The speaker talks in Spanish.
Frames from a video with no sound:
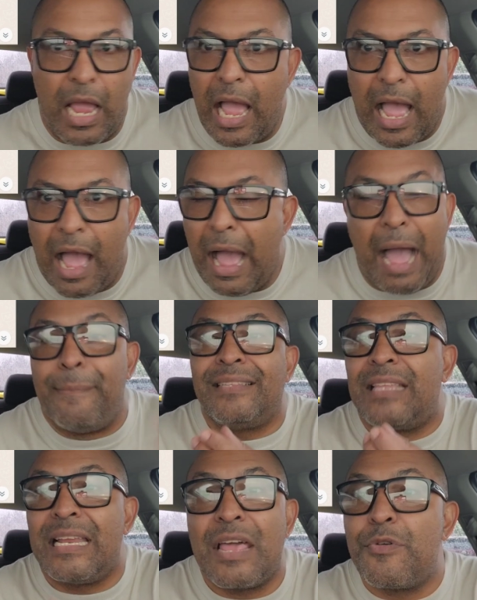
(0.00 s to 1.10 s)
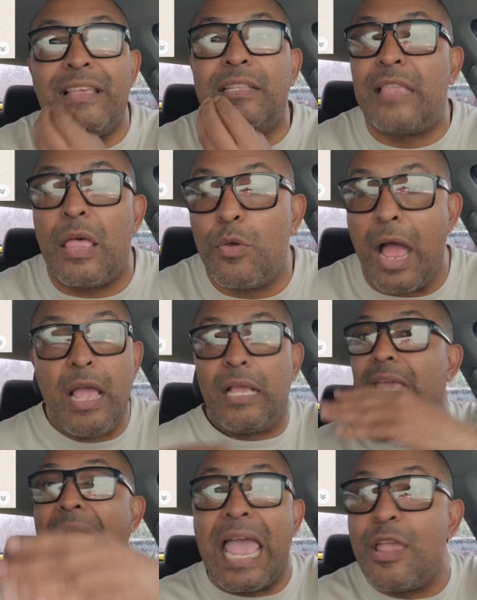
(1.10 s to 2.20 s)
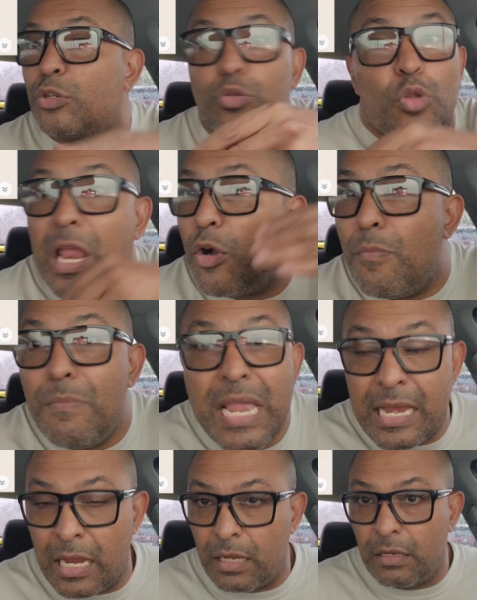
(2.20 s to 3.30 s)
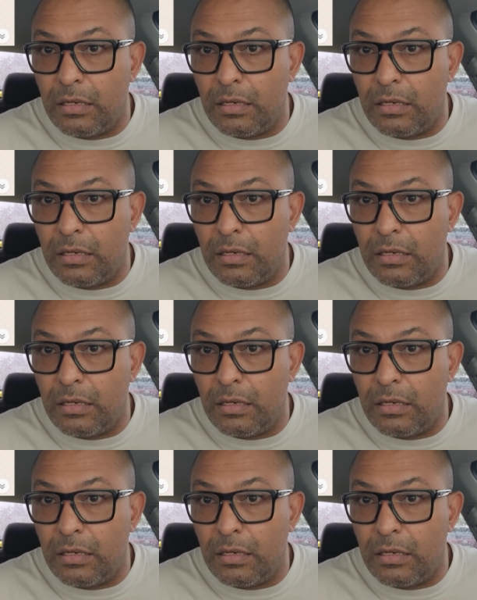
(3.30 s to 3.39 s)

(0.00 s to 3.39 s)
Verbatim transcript: a, mantener una dictadura que a ellos no le conviene.